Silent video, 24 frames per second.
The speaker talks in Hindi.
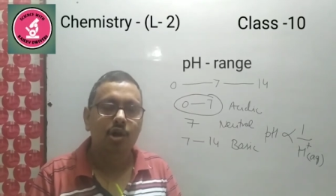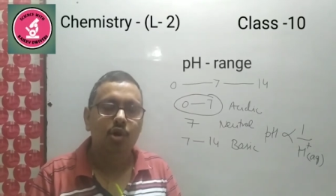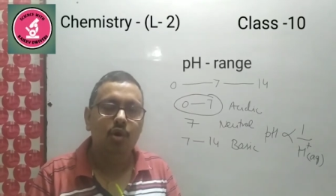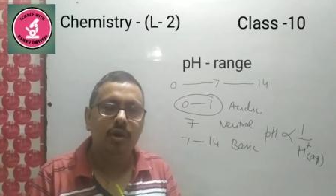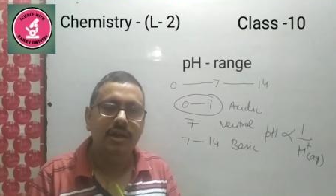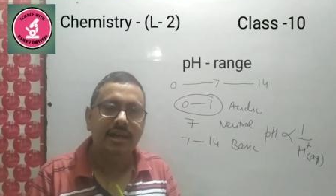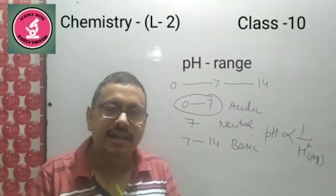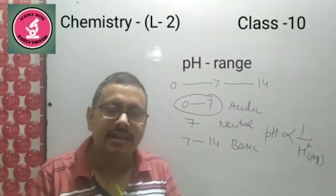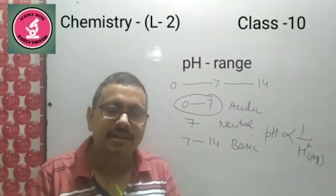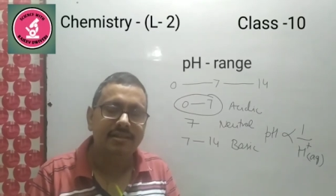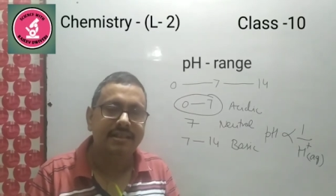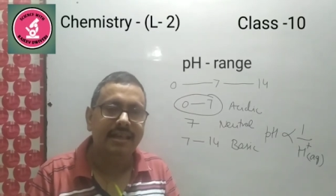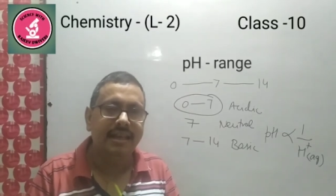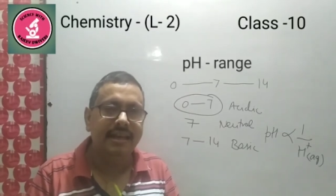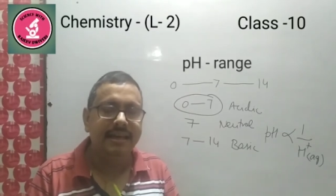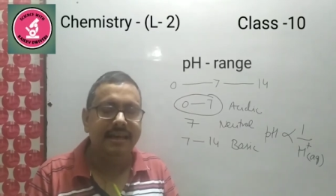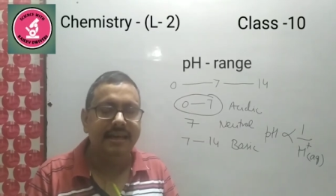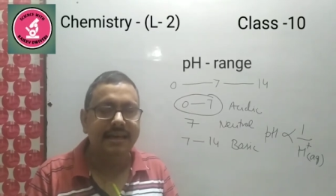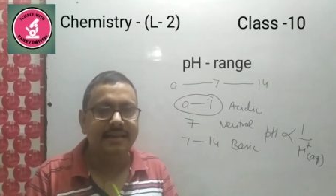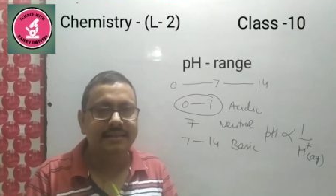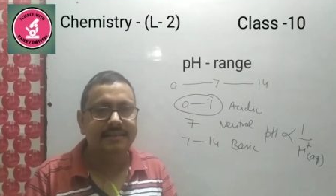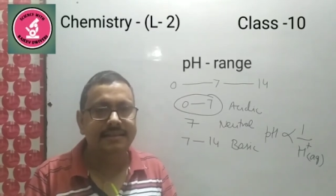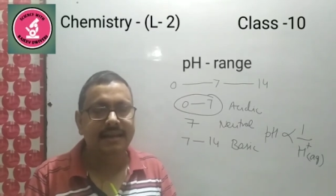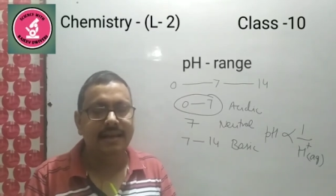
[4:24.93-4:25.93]
तो इस
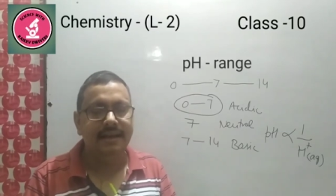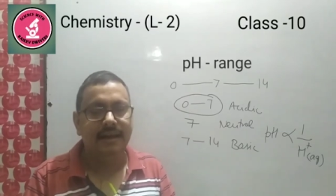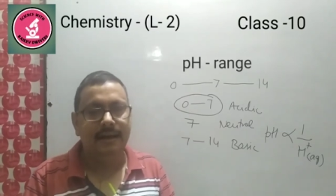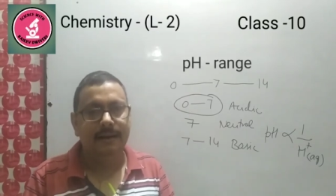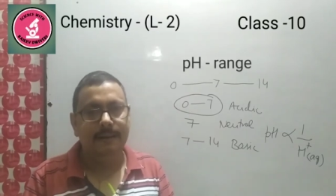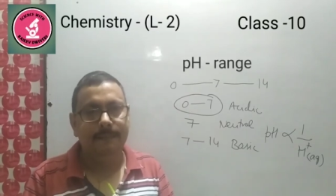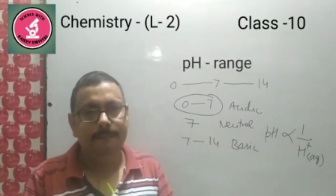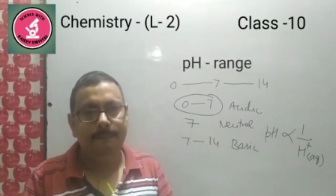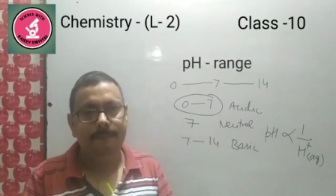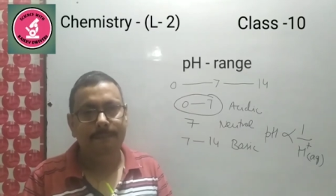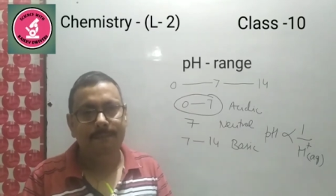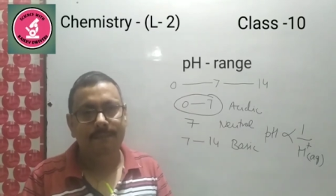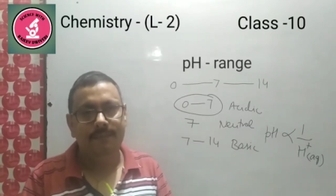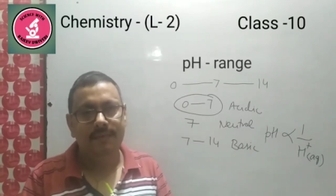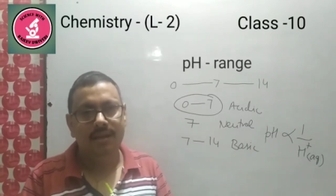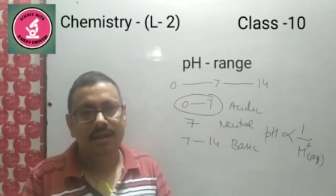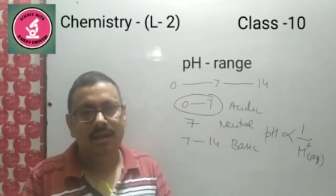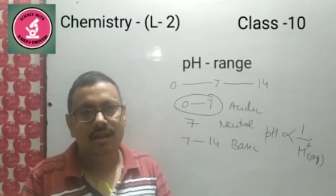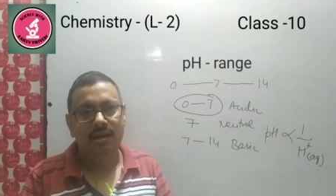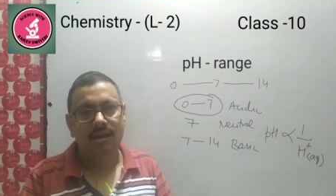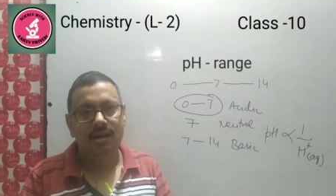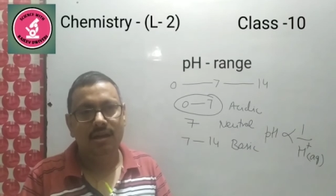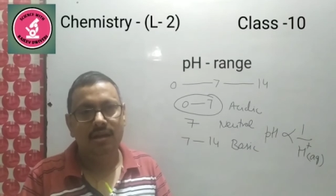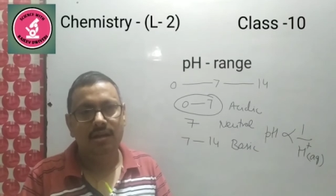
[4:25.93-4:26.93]
तरीके से हम
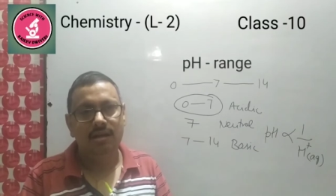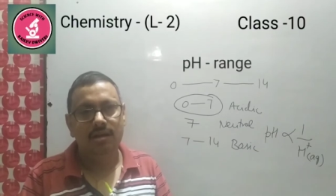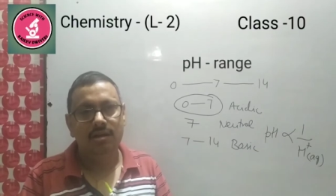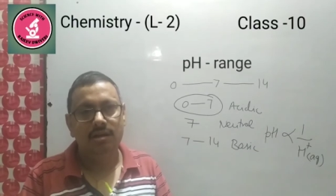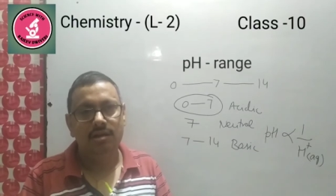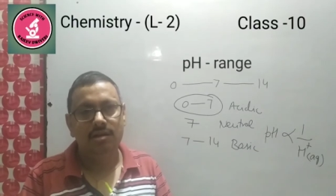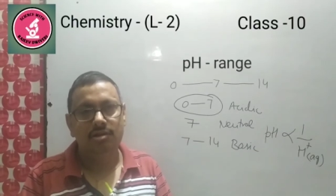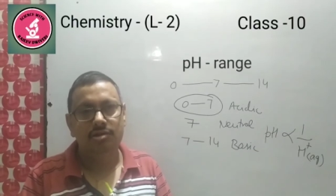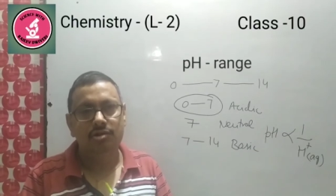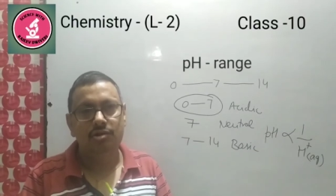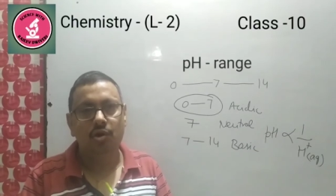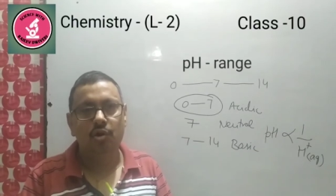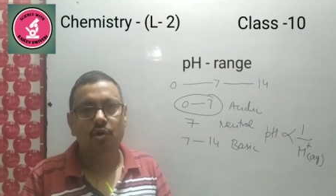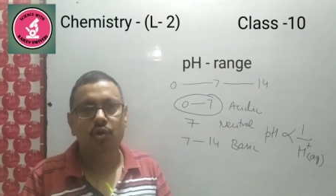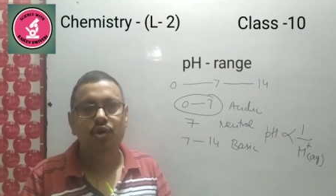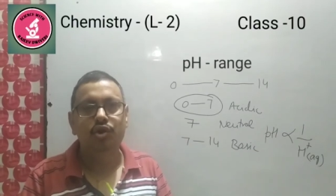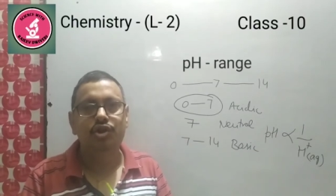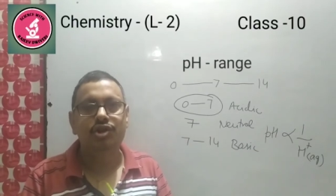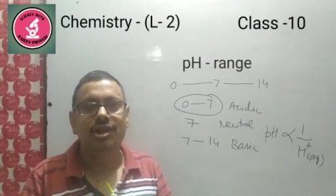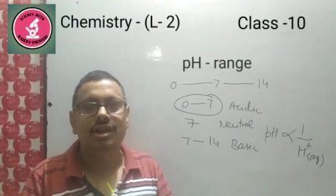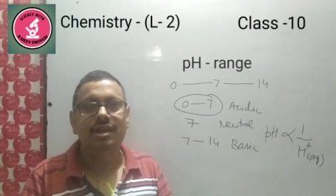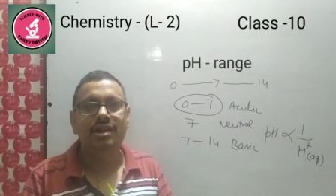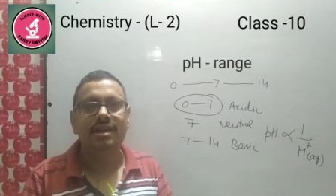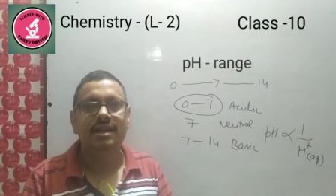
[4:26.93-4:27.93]

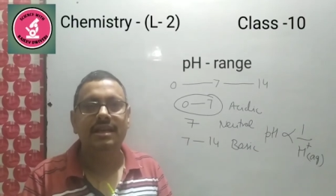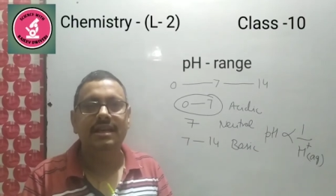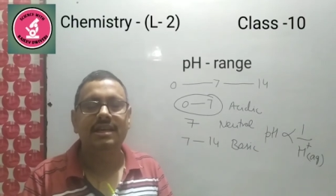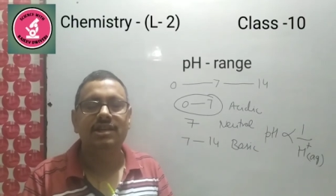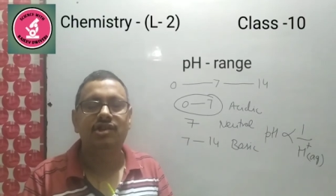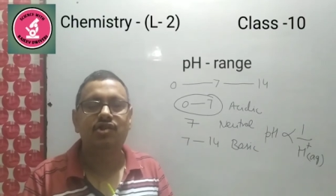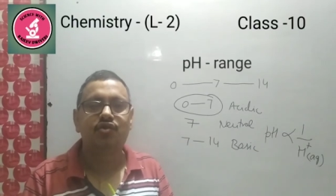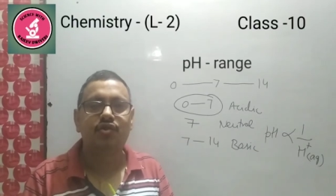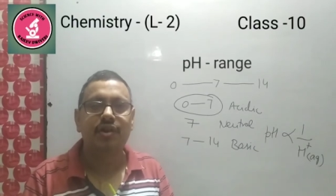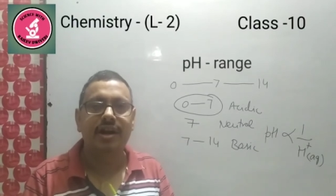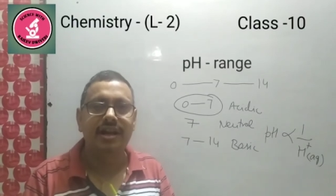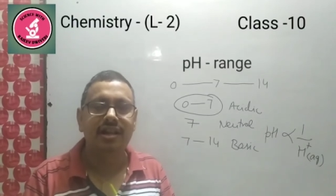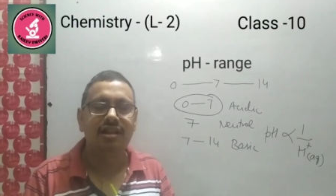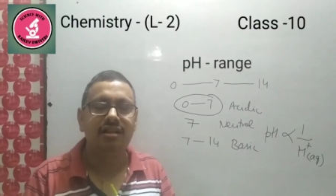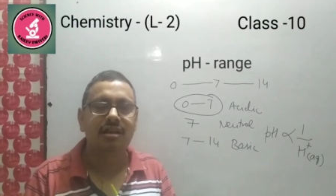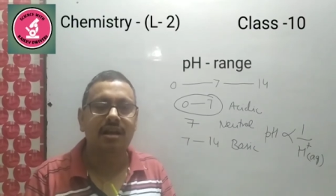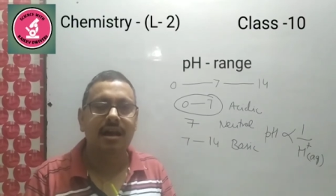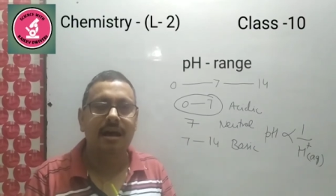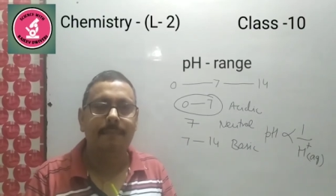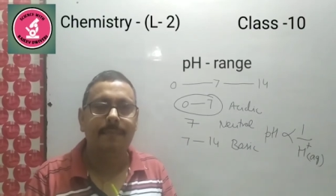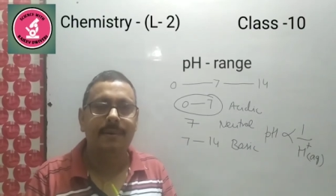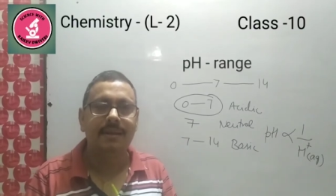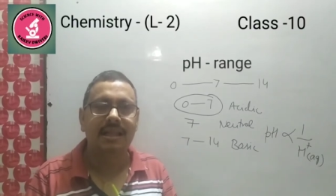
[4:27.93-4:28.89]
सॉल्यूशन की स्ट्रेंथ का